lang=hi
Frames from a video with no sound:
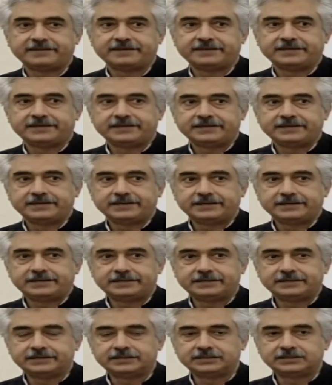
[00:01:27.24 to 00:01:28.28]
तो मामला इलेक्शन
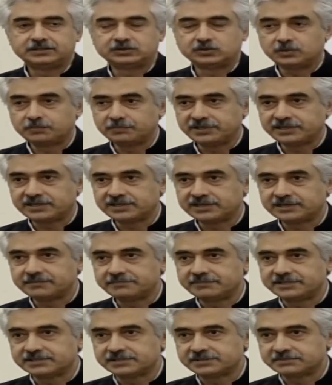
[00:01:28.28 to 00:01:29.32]
कमीशन के पास
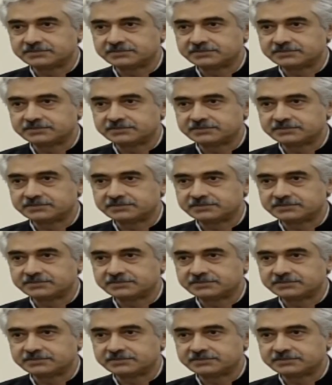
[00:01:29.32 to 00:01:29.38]
जाएगा